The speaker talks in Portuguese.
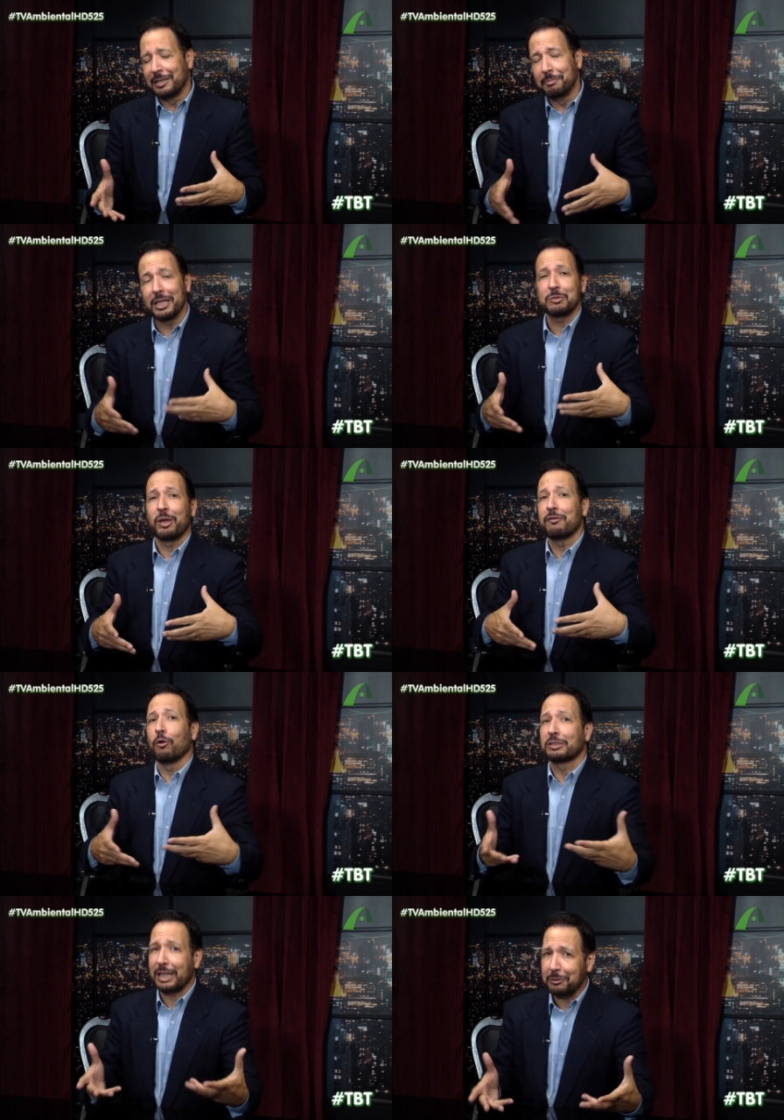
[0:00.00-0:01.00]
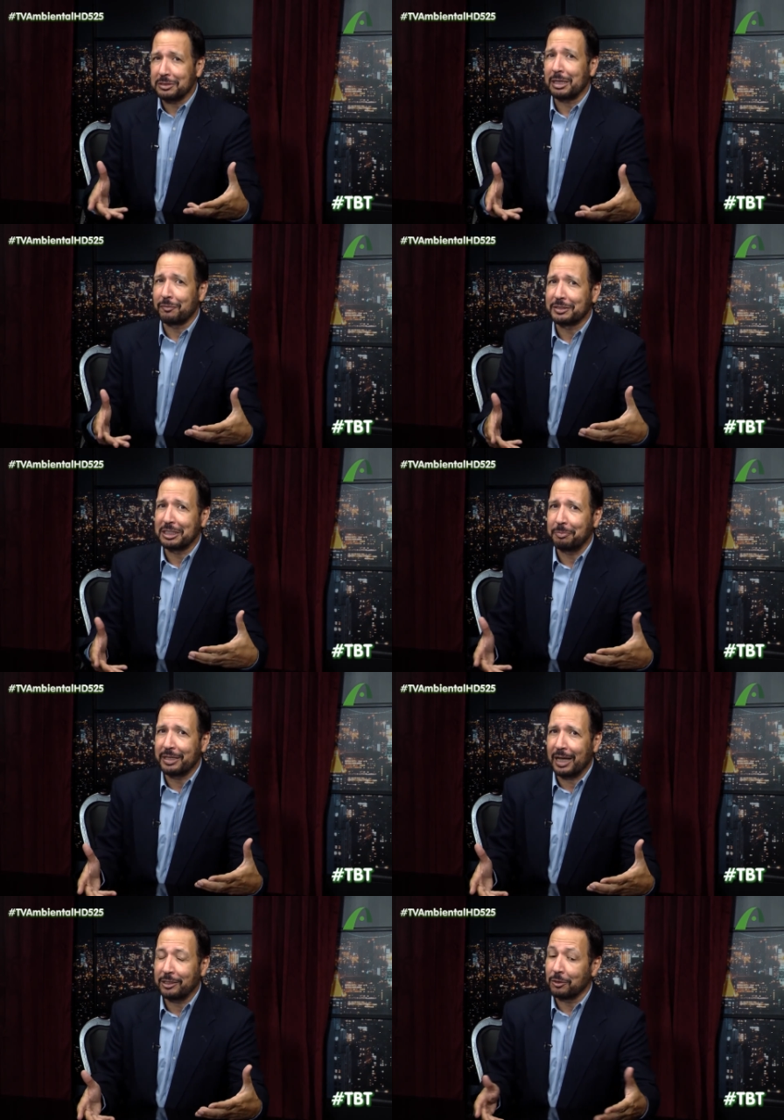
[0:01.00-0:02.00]
e mesmo revoltado sabe fazer
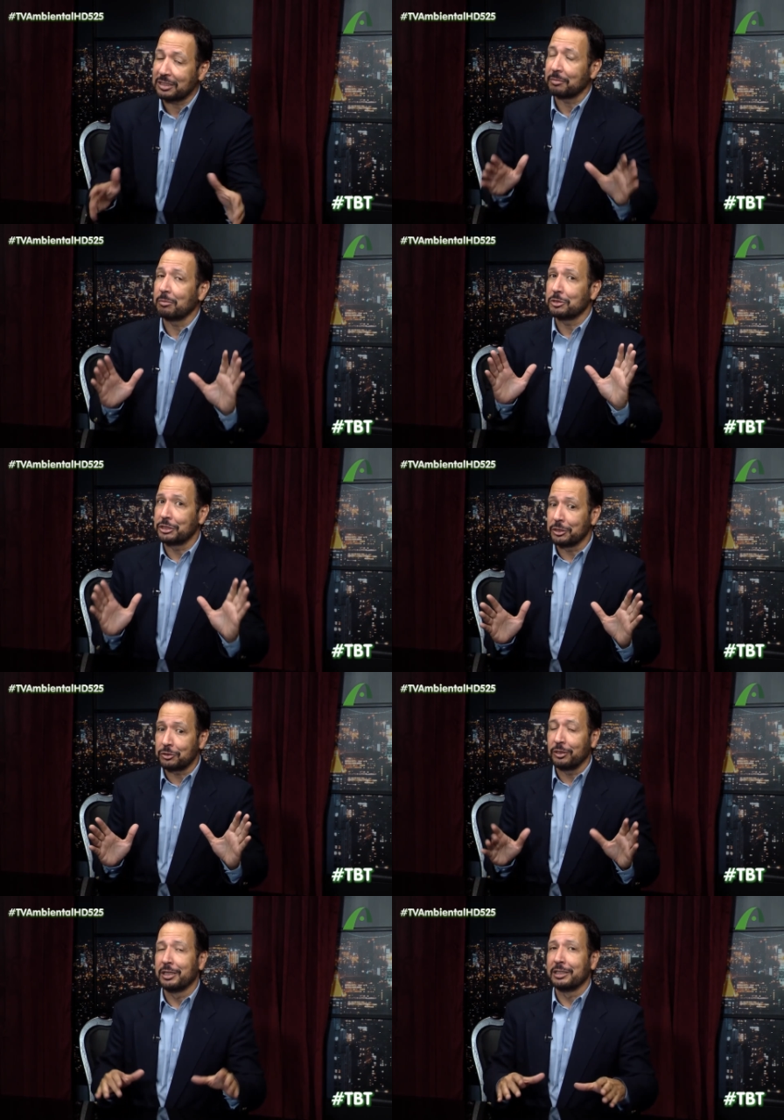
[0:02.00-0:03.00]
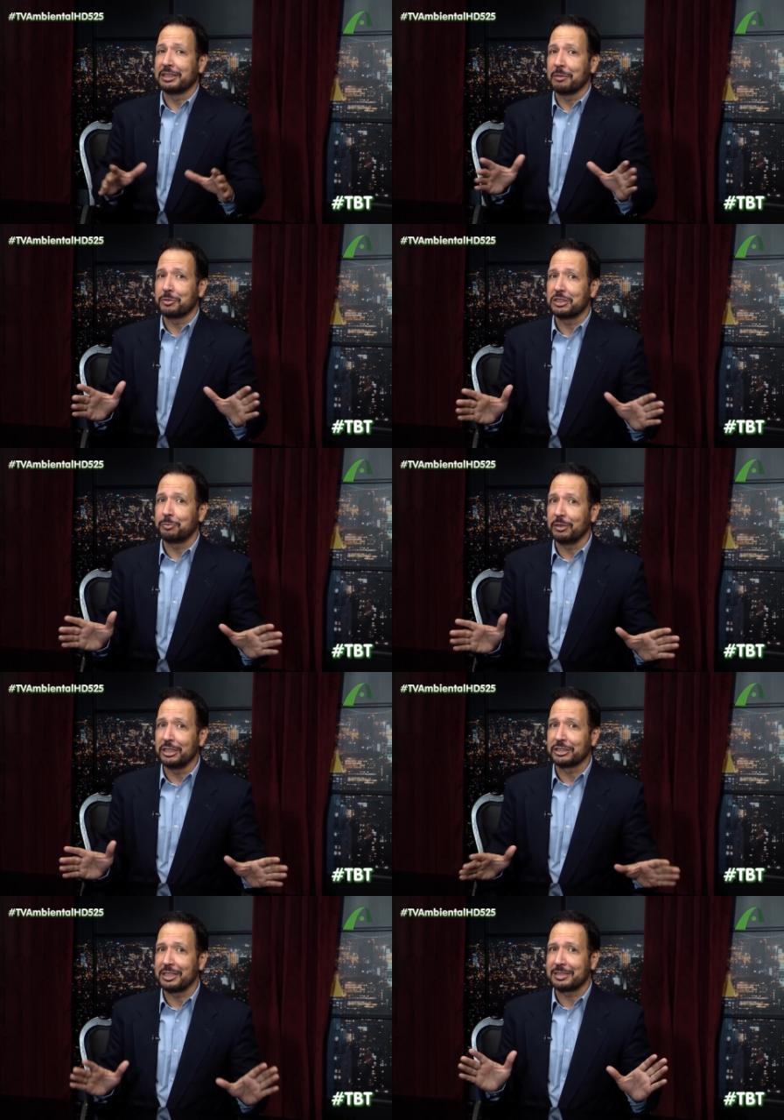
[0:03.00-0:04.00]
piada e nós sabemos disso em tempos de
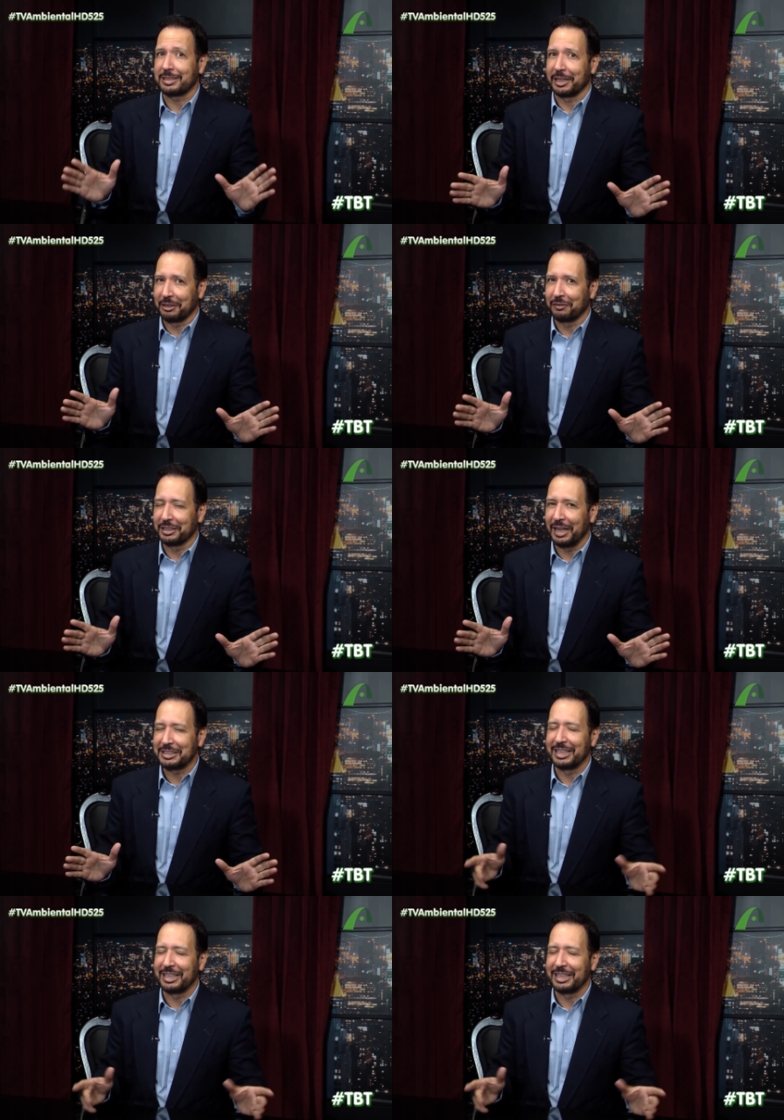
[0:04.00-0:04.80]
política estranha, não é verdade?